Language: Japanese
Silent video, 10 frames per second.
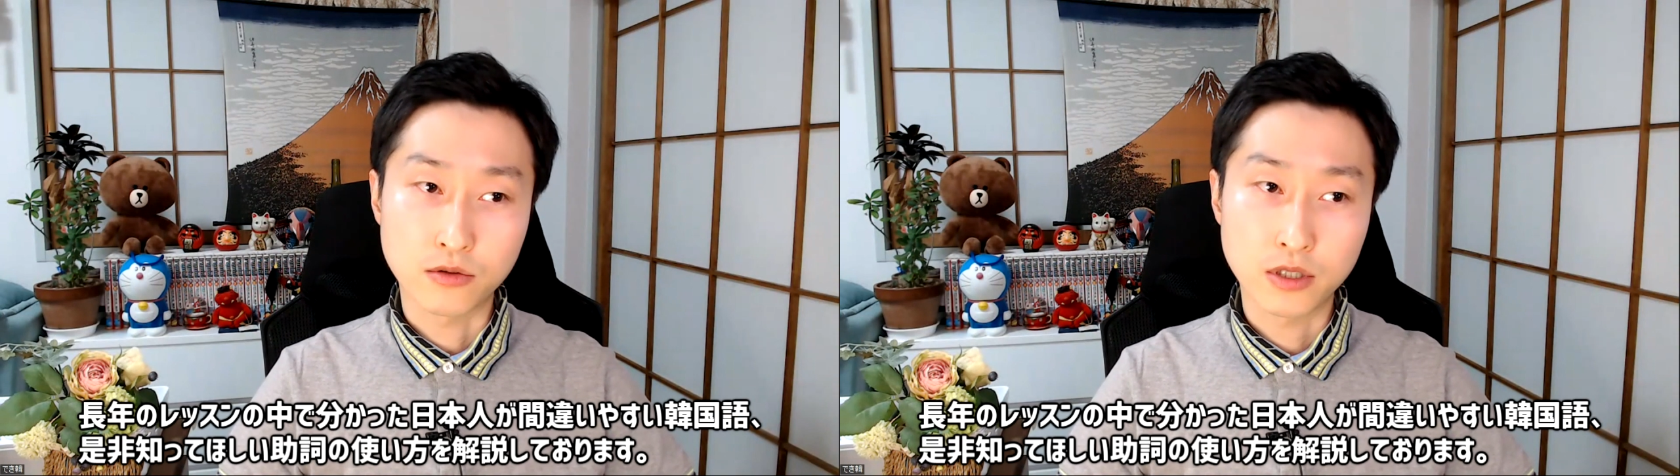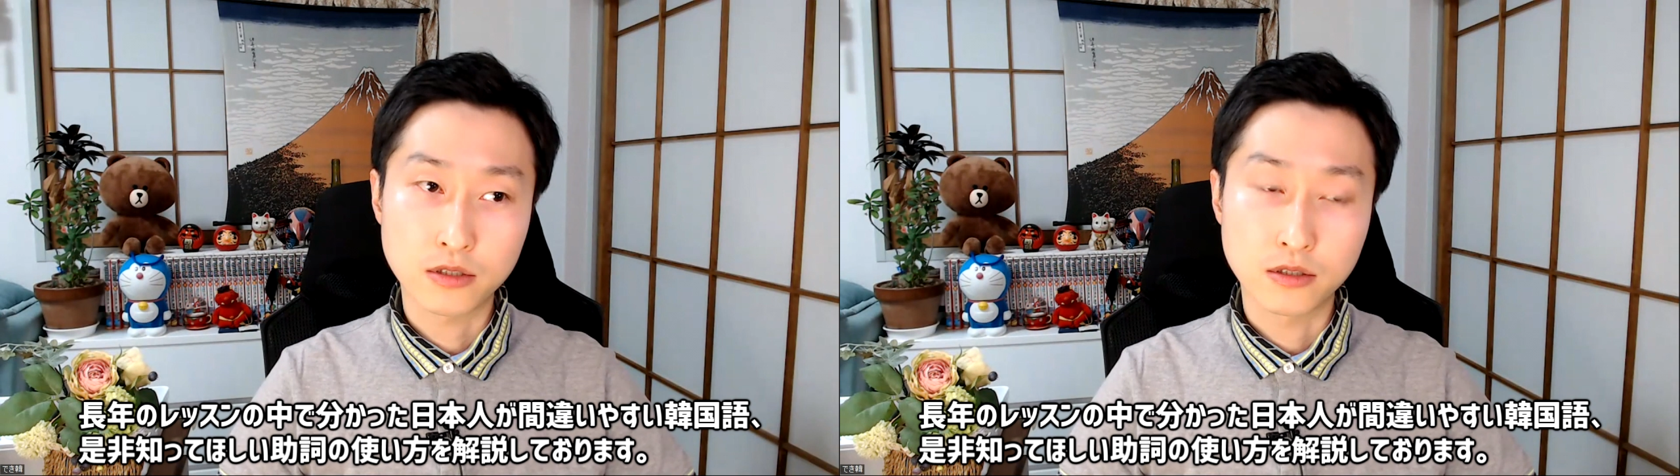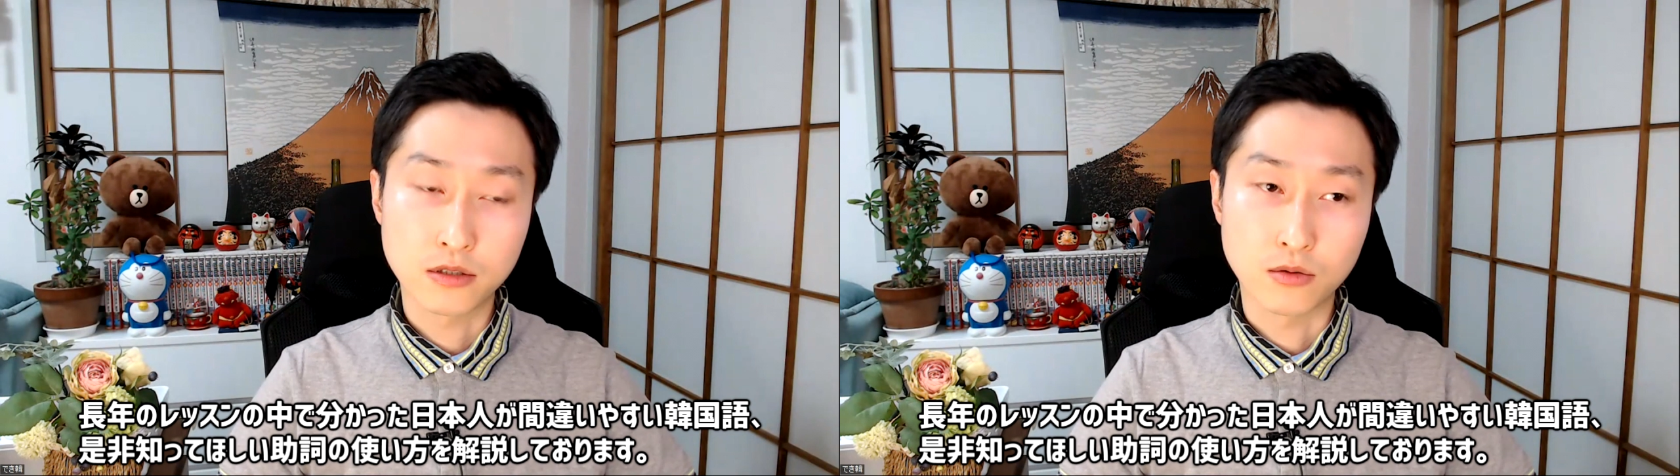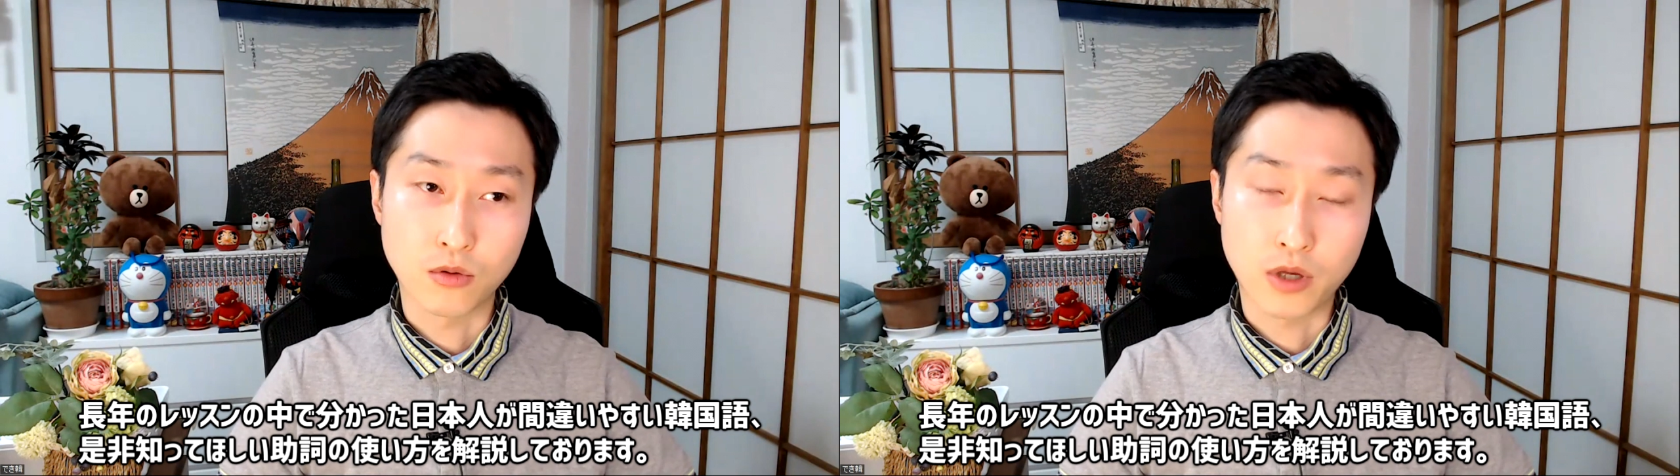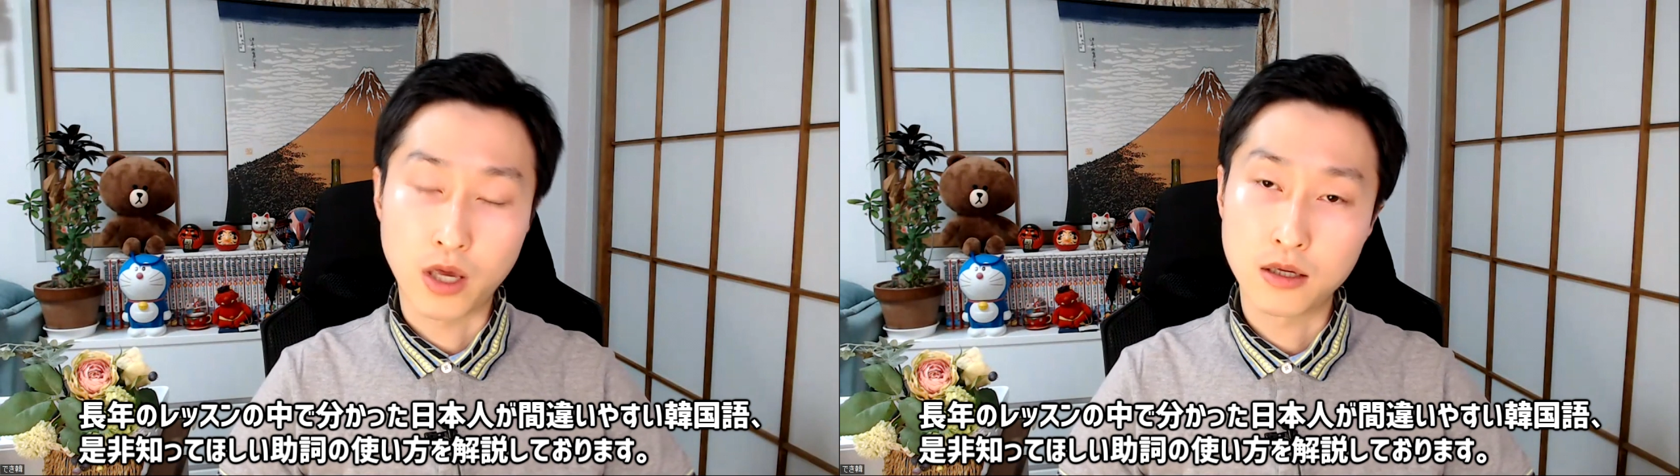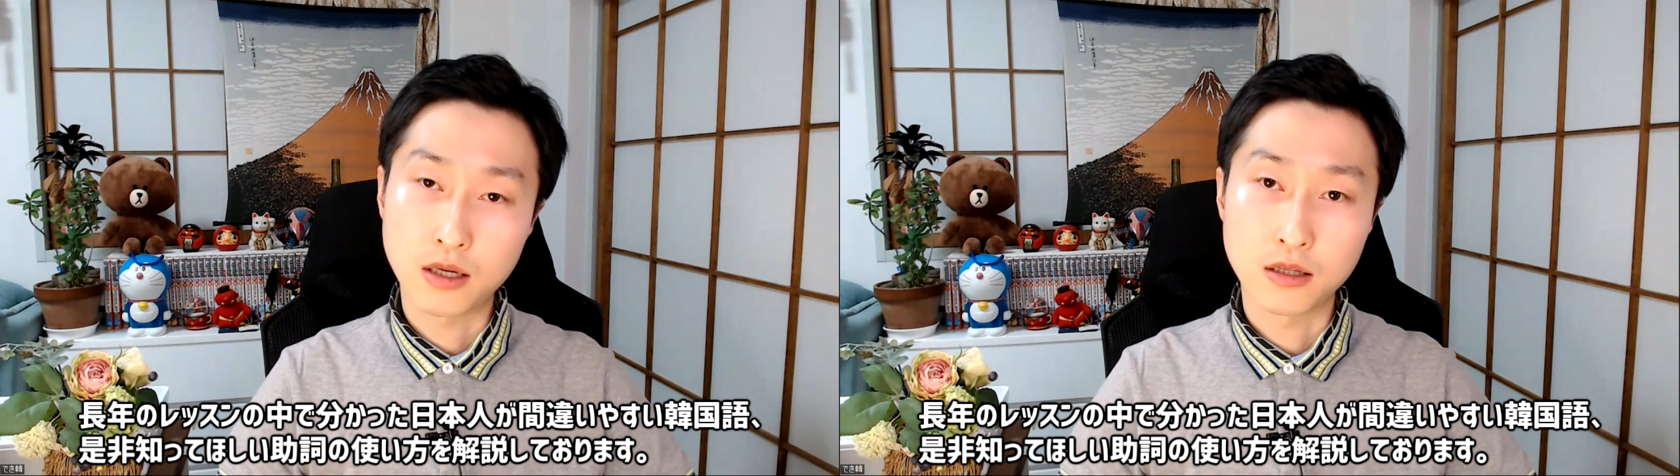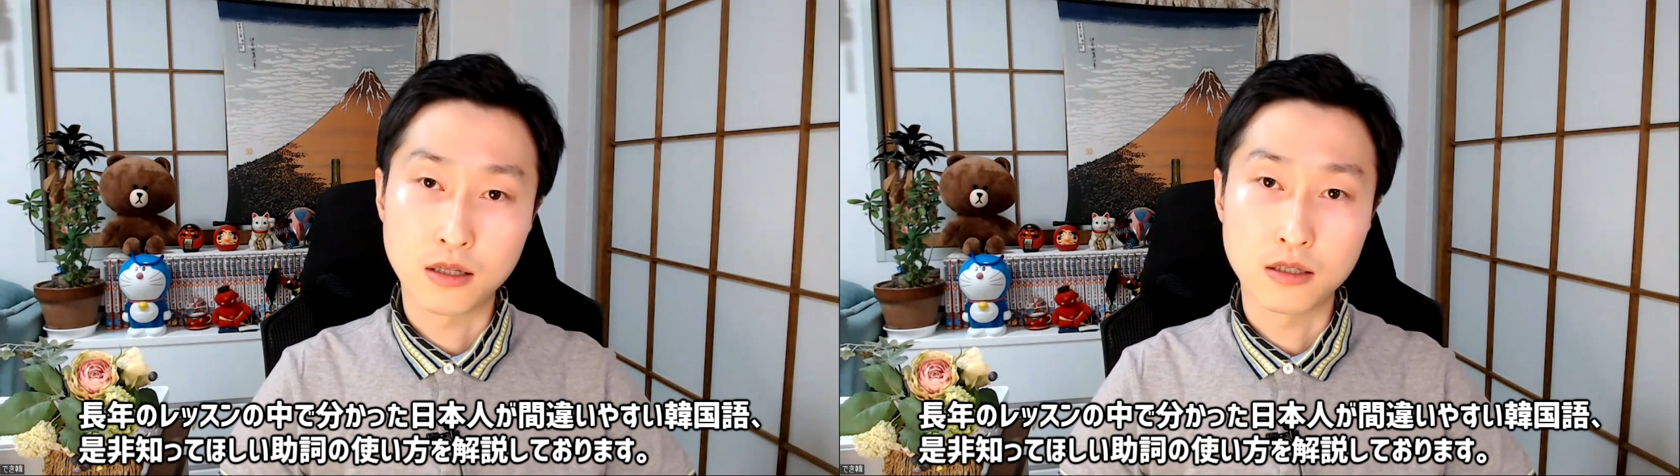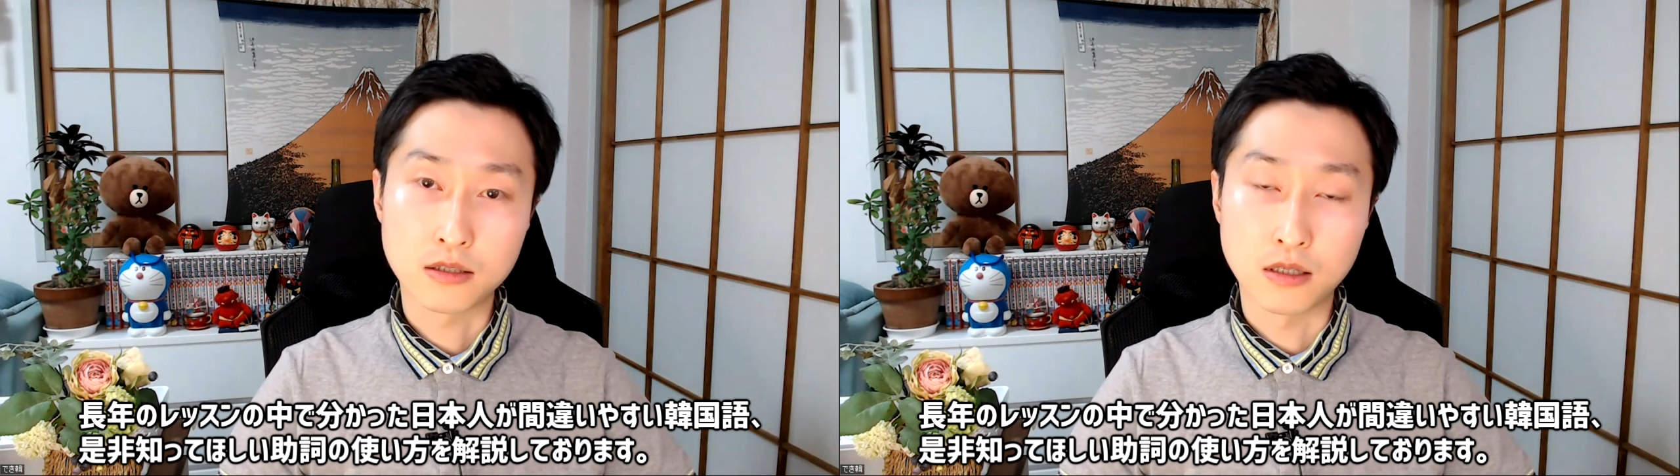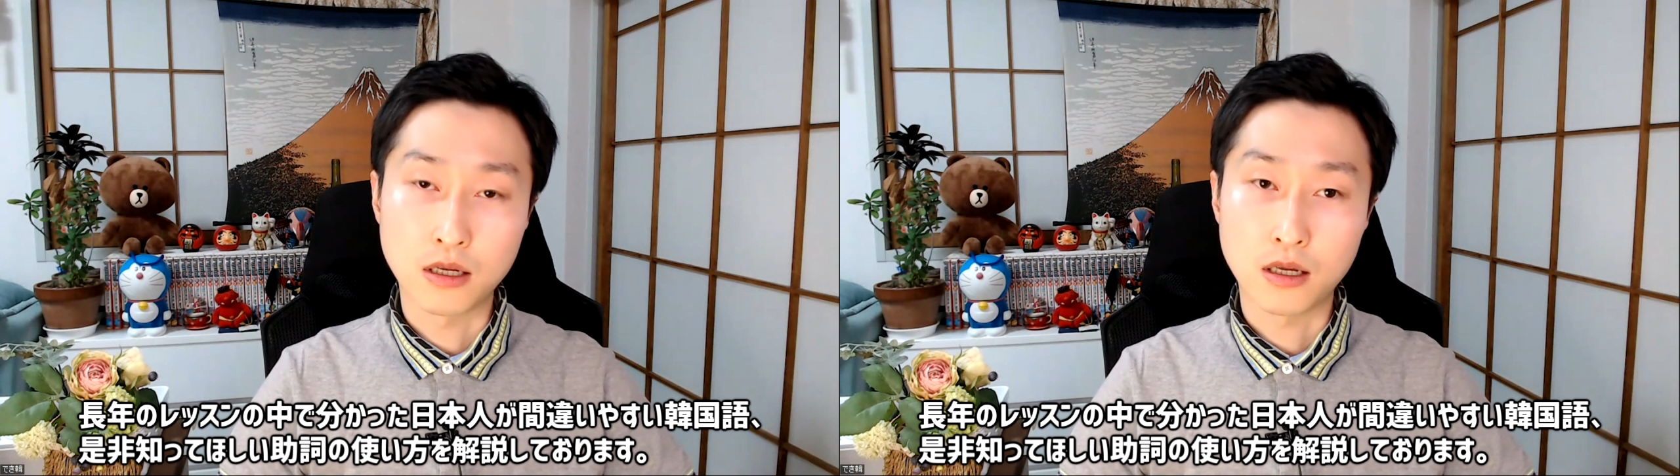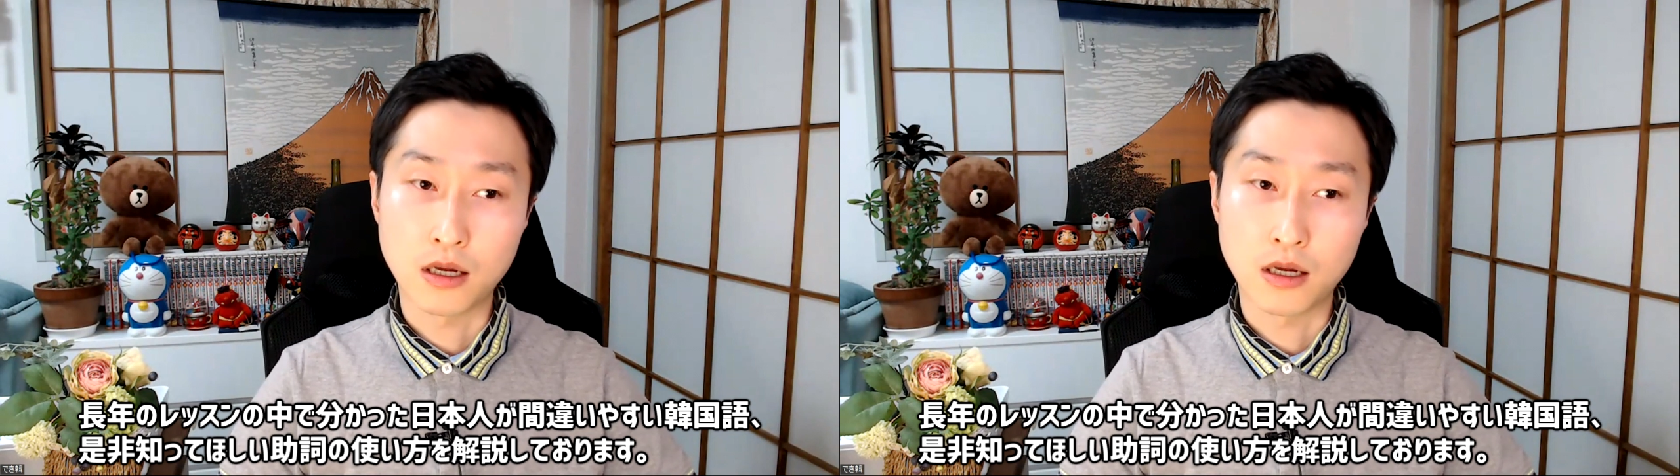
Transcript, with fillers: レッスンの経験でですね、